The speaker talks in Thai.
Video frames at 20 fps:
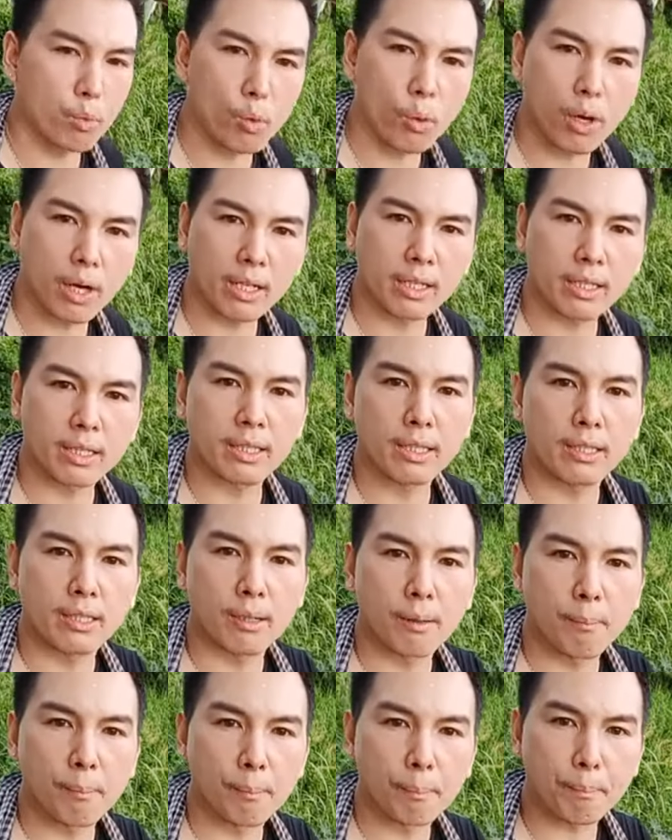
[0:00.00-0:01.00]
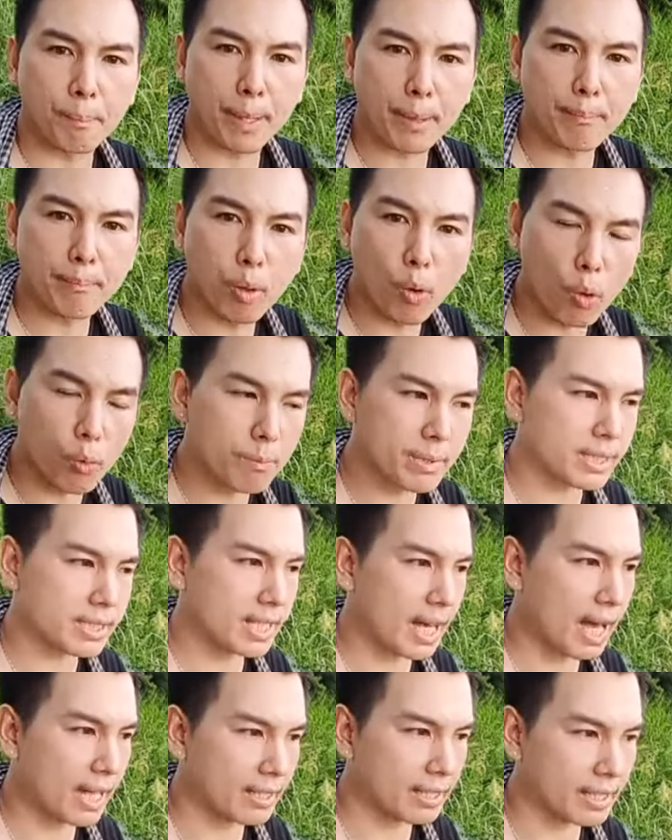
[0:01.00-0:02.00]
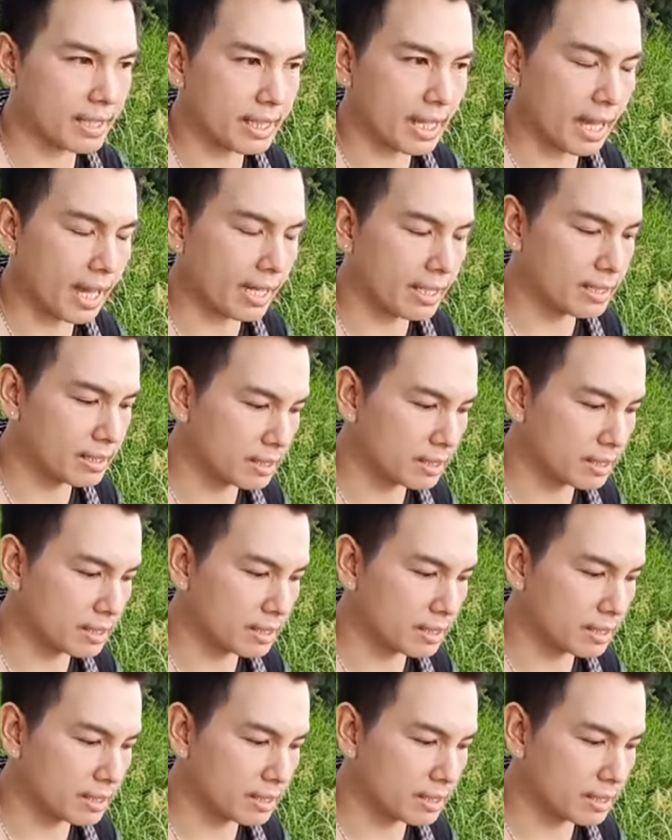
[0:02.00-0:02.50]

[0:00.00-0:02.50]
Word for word: บัว เป็นภูมิศาสตร์ในการ